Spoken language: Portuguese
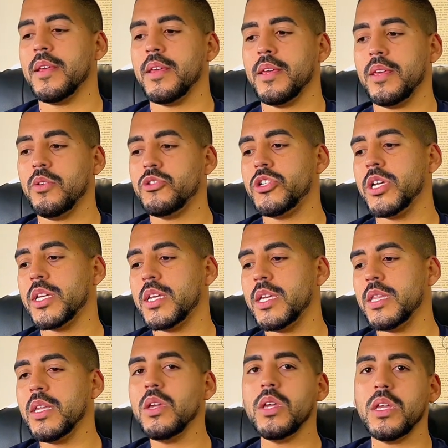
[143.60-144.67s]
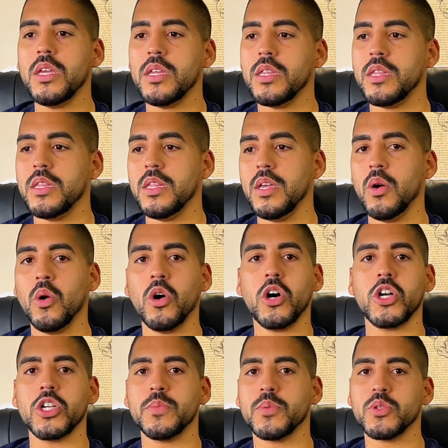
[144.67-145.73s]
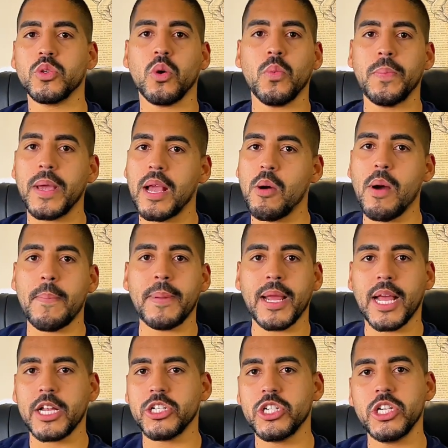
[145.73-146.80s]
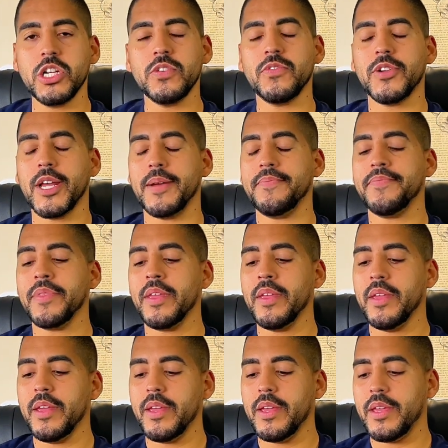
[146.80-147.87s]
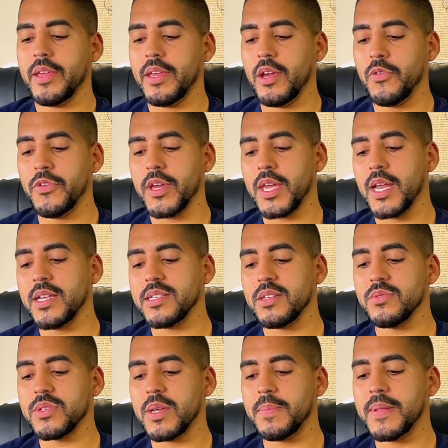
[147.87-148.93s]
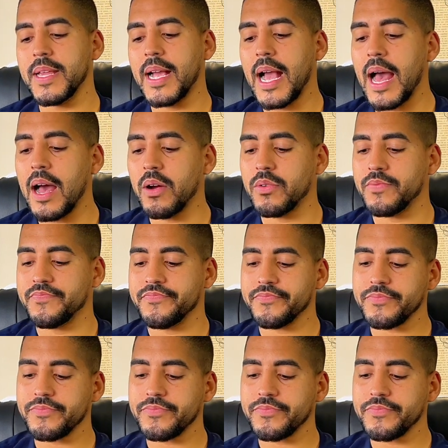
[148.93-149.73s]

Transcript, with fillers: Eu tinha que ir de, de ônibus ou pegar um aplicativo, né? E eu via que eles iam sempre de carro.